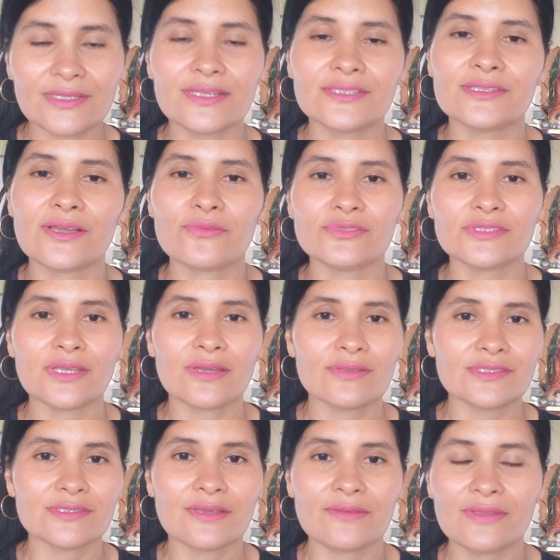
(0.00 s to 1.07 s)
Si les ha gustado
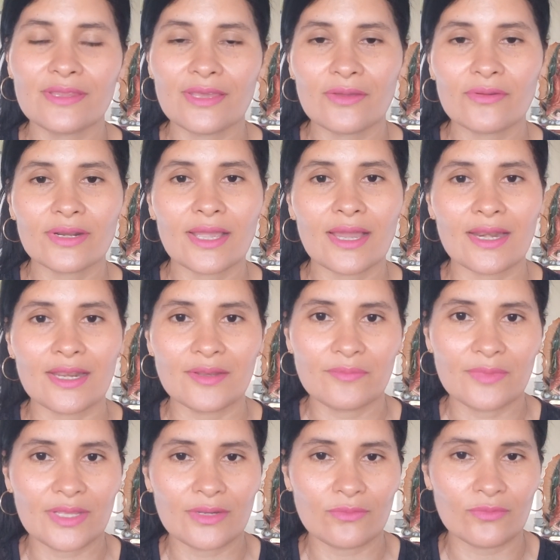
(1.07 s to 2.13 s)
este video,
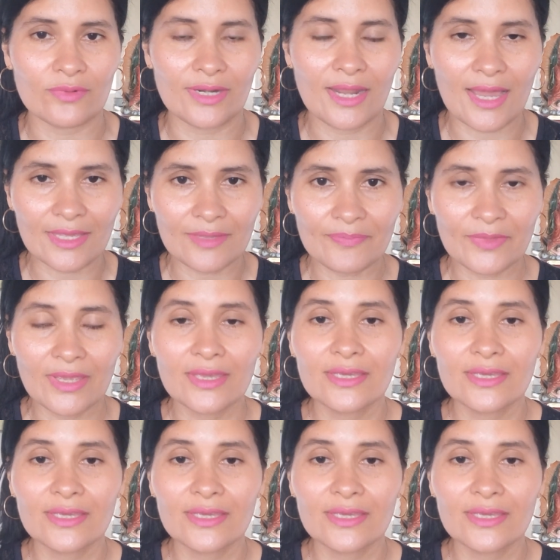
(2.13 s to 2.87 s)
regálenme un like.